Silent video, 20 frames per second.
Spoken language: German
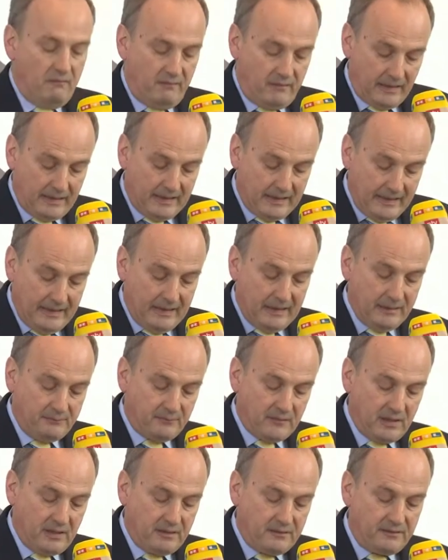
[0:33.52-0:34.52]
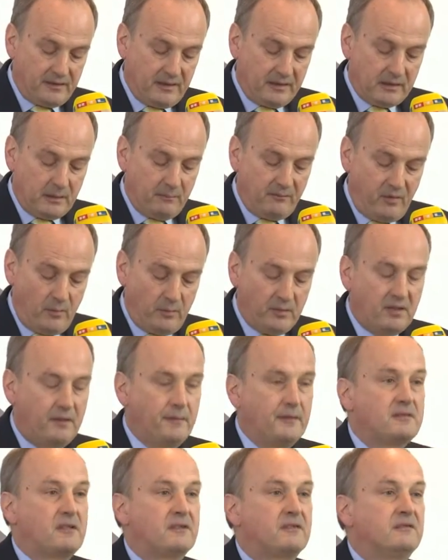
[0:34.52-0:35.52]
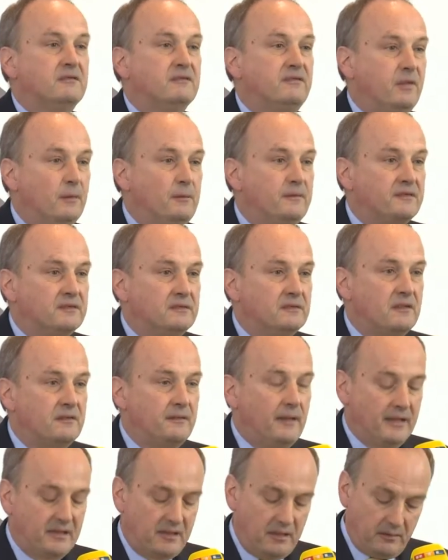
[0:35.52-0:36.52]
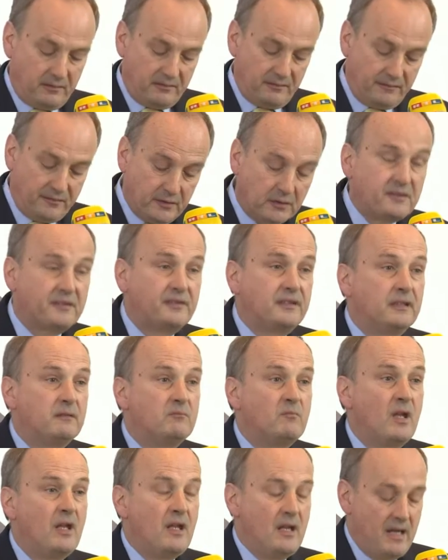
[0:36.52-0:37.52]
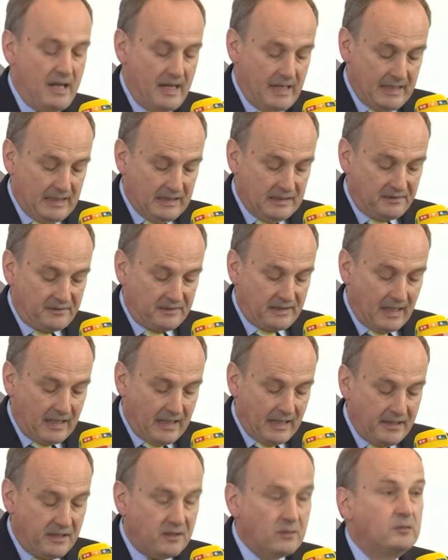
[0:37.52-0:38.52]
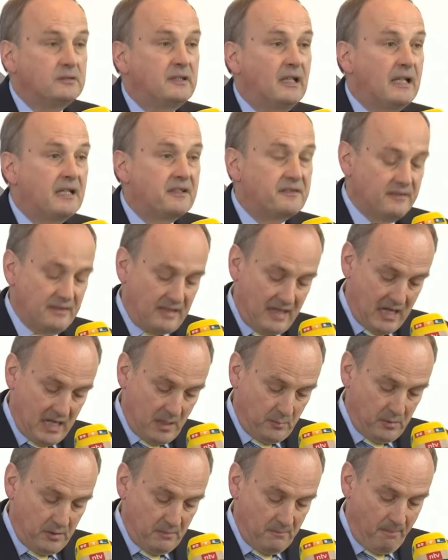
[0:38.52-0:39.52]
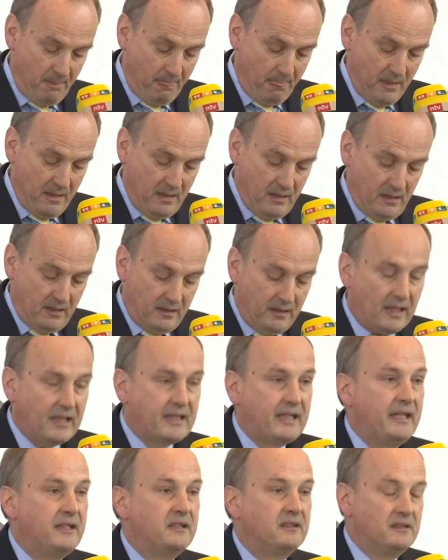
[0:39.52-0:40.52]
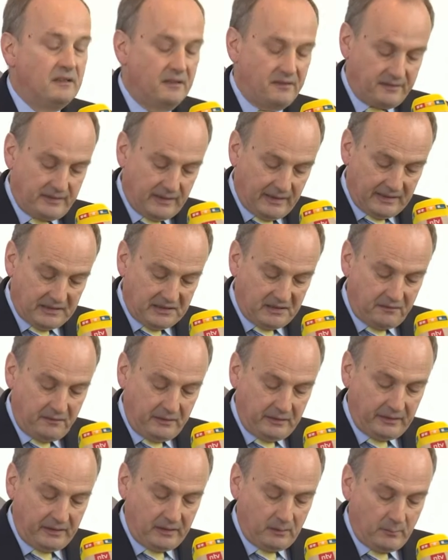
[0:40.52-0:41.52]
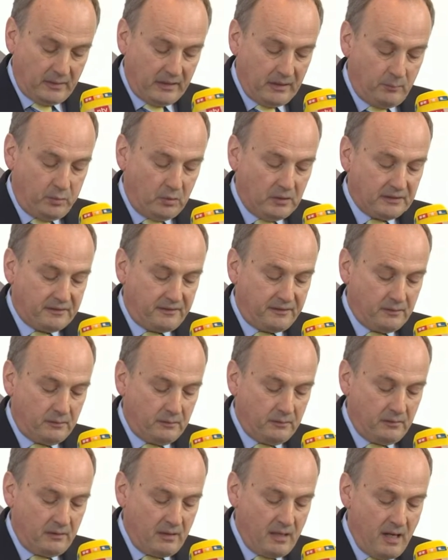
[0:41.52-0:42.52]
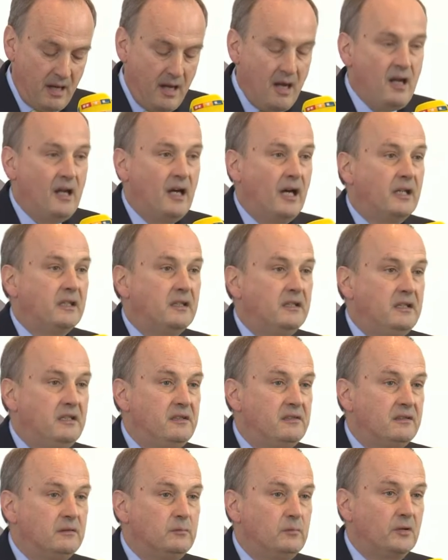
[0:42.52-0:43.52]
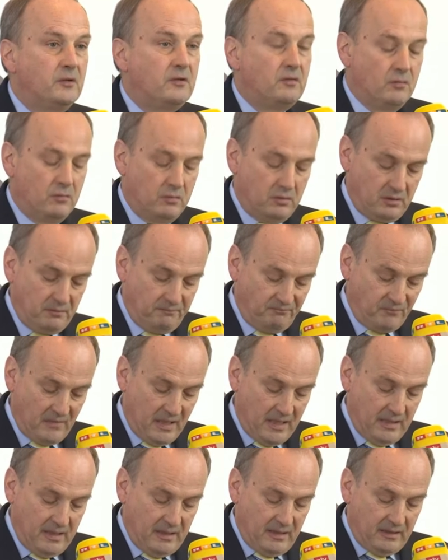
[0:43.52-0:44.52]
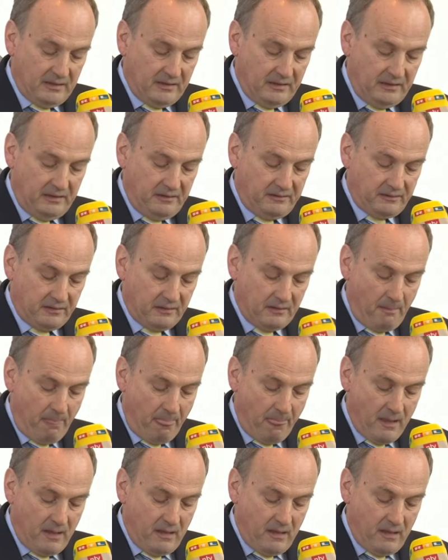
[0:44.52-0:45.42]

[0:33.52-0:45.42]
Weil er es seit dem 25.05.2014 als Garant unterlassen habe, nach Kenntnis der rechtswidrigen Manipulationen an Dieselmotoren diese